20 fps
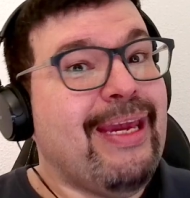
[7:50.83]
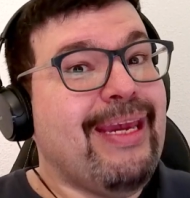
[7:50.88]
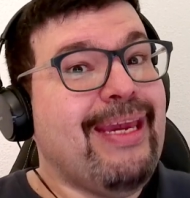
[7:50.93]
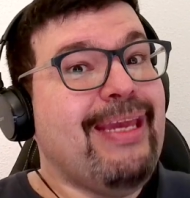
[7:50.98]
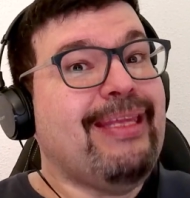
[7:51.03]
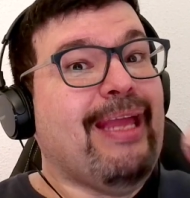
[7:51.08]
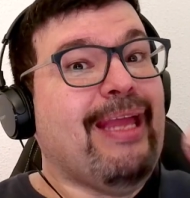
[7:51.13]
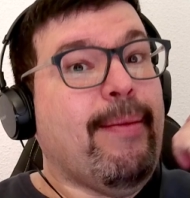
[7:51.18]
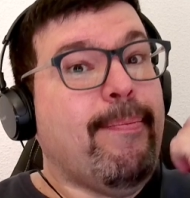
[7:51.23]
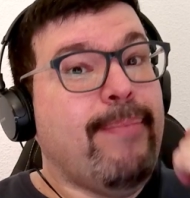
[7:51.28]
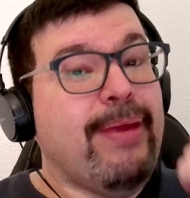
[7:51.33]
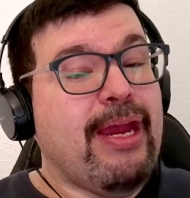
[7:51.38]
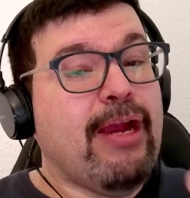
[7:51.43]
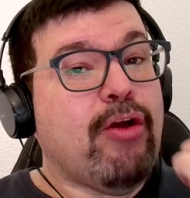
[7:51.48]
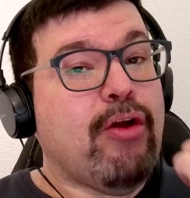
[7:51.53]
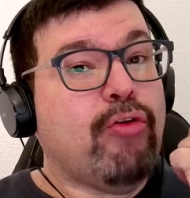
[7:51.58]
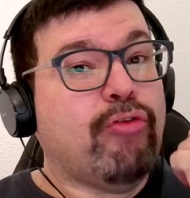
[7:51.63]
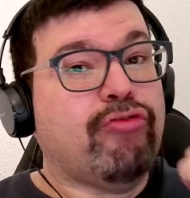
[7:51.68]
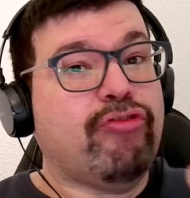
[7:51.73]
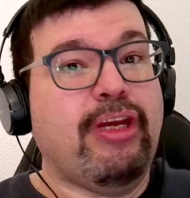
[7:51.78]
Y
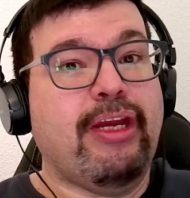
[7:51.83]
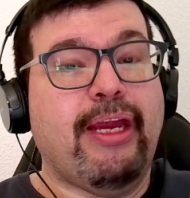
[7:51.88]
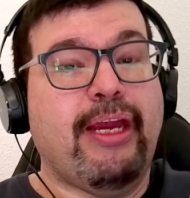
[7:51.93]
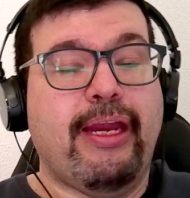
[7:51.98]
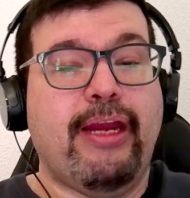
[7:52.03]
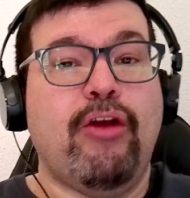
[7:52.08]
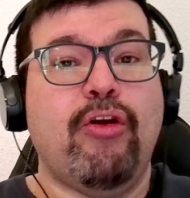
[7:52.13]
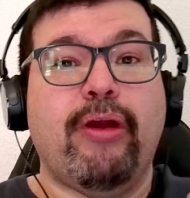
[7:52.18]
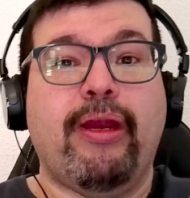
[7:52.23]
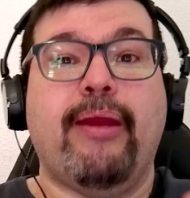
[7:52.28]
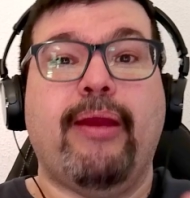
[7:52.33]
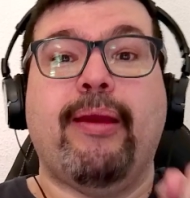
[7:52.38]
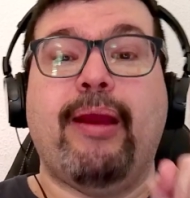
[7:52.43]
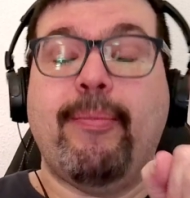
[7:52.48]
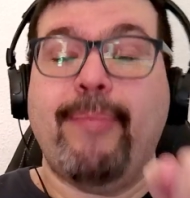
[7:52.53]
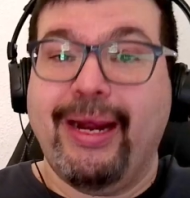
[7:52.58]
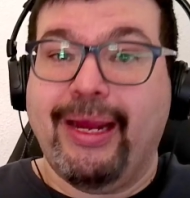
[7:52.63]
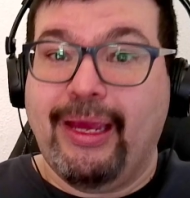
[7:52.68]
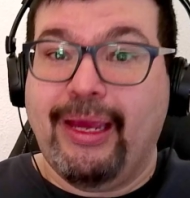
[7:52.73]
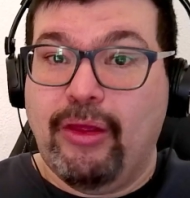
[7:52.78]
también consigues en, en,
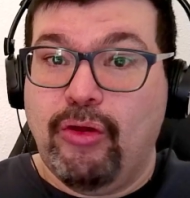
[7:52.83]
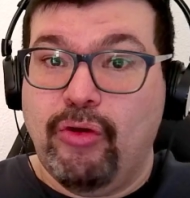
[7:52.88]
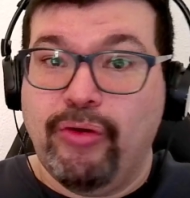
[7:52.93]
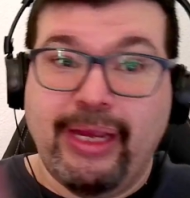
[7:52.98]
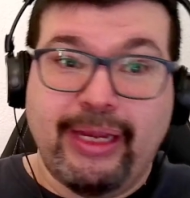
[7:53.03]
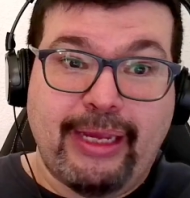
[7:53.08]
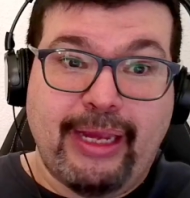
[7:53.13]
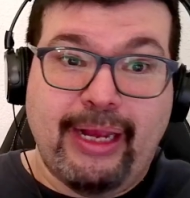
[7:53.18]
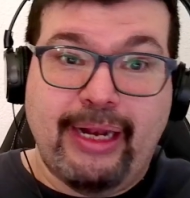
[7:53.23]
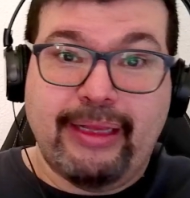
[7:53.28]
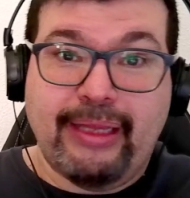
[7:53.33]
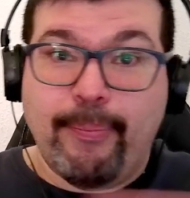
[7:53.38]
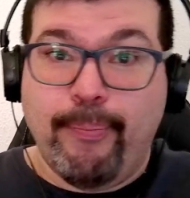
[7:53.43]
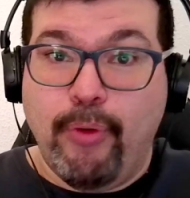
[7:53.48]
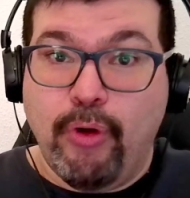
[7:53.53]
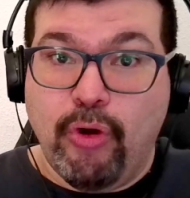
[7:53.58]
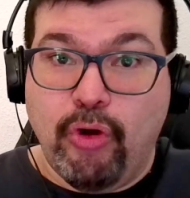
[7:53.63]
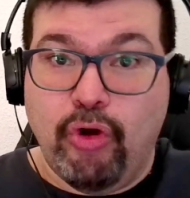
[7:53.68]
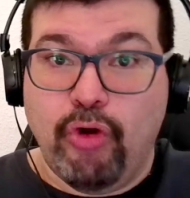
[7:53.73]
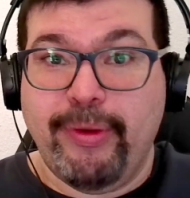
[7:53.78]
el Mercadona, que él
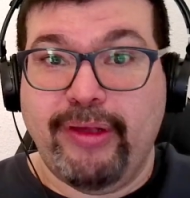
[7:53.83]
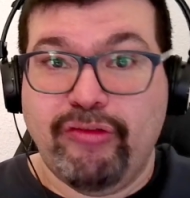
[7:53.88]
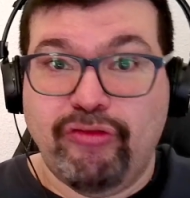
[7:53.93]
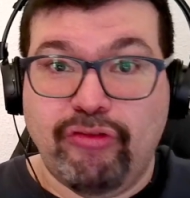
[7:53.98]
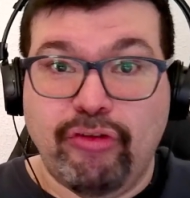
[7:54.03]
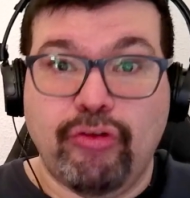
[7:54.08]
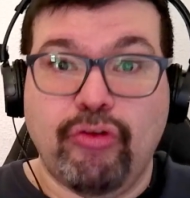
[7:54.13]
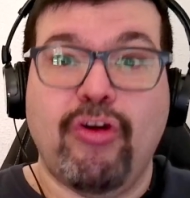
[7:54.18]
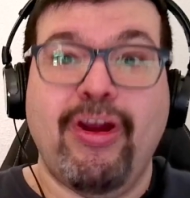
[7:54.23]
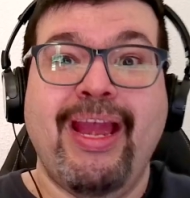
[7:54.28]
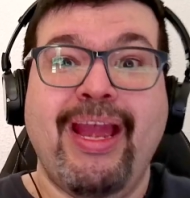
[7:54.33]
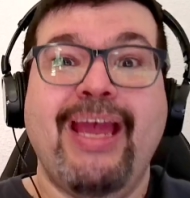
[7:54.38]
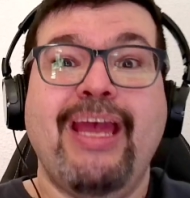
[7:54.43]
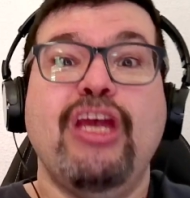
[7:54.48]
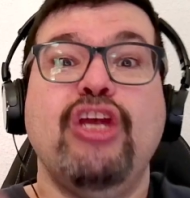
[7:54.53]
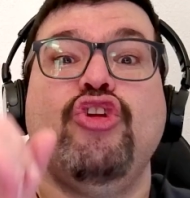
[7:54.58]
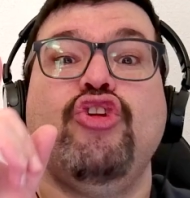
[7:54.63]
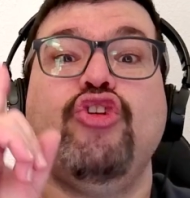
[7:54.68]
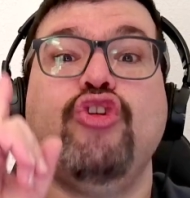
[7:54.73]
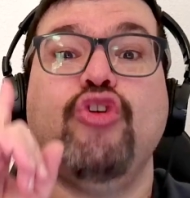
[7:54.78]
tampoco lo mencionó,
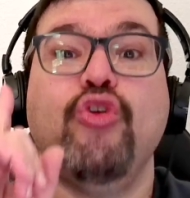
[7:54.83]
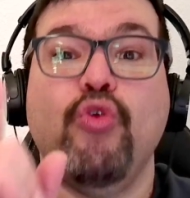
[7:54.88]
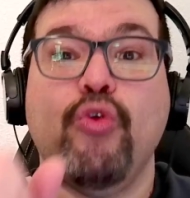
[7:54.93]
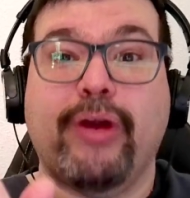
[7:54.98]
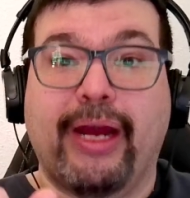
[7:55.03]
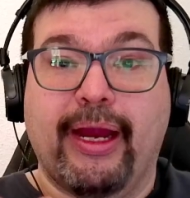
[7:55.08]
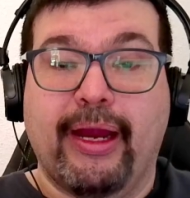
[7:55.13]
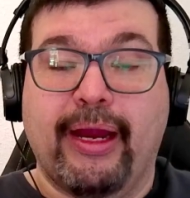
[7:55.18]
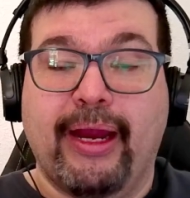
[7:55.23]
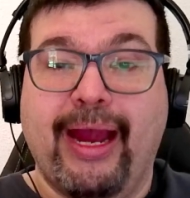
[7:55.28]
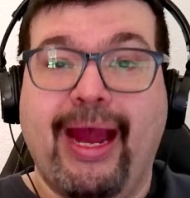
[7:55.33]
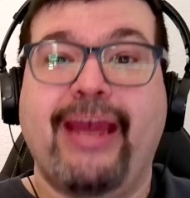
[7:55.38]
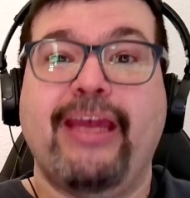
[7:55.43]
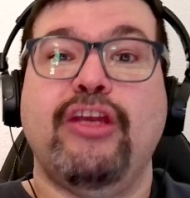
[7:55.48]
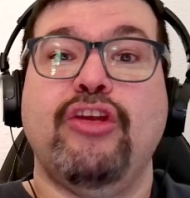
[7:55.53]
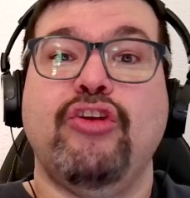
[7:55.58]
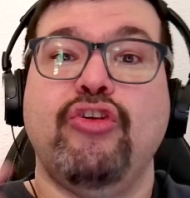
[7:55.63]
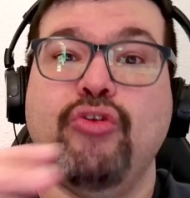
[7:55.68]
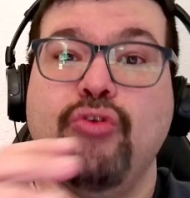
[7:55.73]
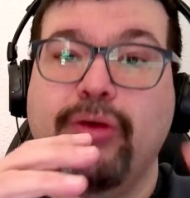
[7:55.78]
yuca.
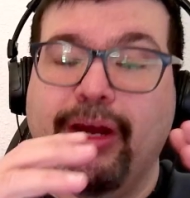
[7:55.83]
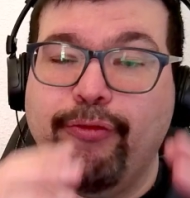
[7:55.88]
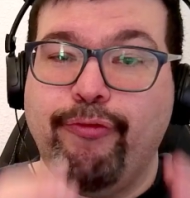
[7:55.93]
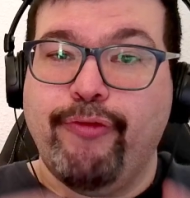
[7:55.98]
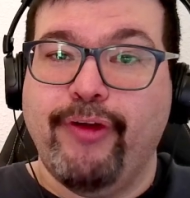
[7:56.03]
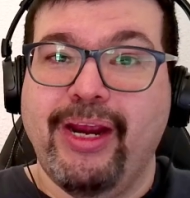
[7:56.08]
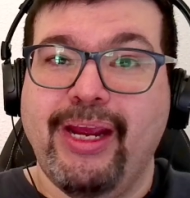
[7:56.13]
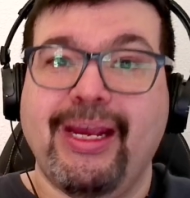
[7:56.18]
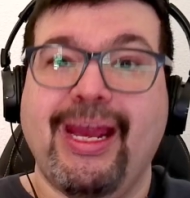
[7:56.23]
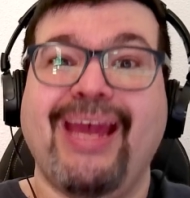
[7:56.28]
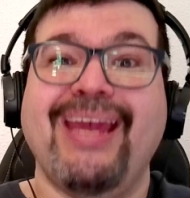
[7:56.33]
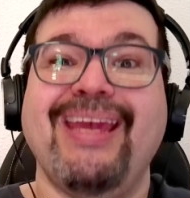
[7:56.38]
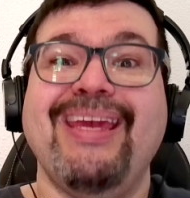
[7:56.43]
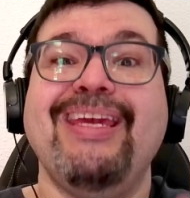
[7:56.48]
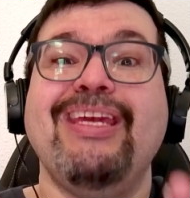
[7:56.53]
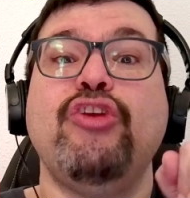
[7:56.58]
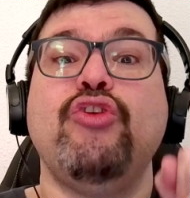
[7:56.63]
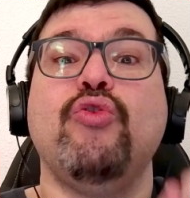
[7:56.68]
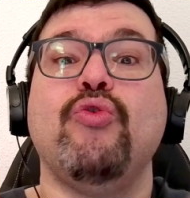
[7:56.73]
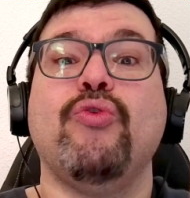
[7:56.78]
Hay yuca fresca
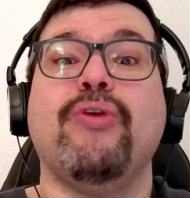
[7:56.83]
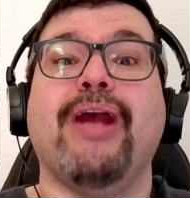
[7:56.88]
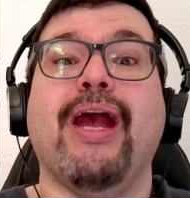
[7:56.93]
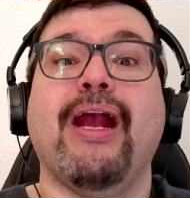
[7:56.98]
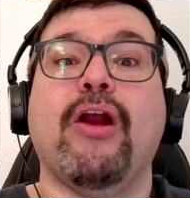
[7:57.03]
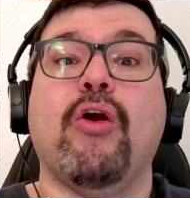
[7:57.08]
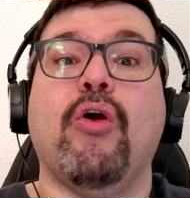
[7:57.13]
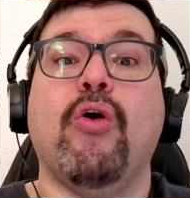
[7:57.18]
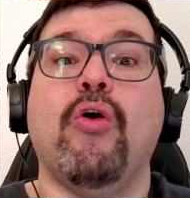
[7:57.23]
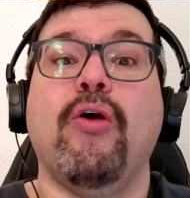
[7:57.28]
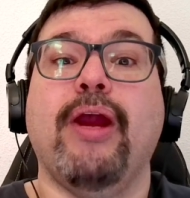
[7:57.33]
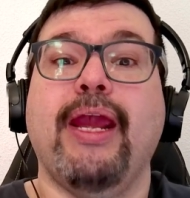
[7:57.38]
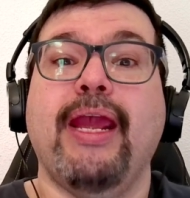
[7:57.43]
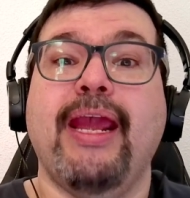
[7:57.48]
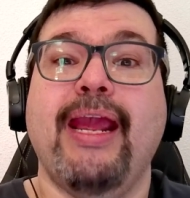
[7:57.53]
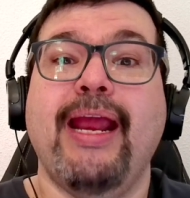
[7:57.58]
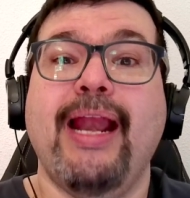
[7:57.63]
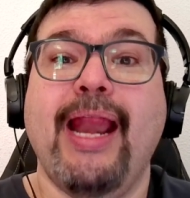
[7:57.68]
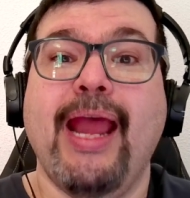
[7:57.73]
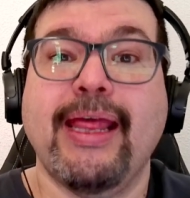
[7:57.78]
y yuca
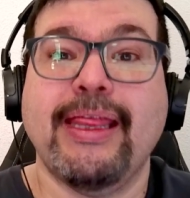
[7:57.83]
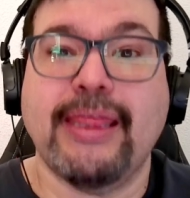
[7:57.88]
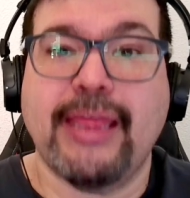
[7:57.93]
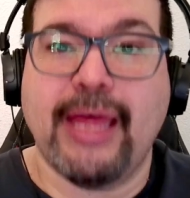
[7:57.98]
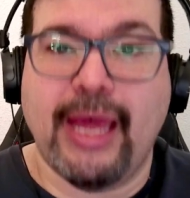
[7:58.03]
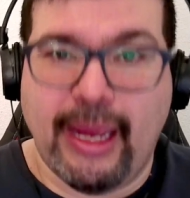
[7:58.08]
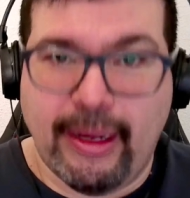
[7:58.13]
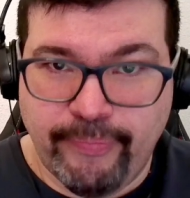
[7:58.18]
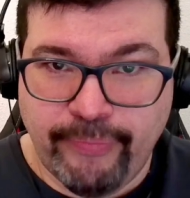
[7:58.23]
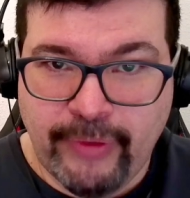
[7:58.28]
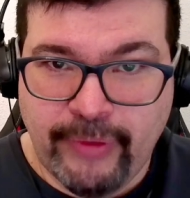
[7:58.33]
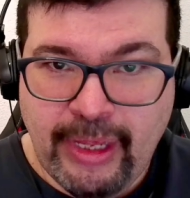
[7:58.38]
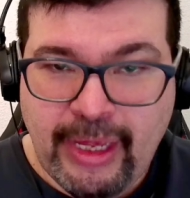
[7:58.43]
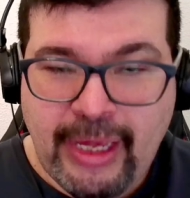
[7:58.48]
congelada.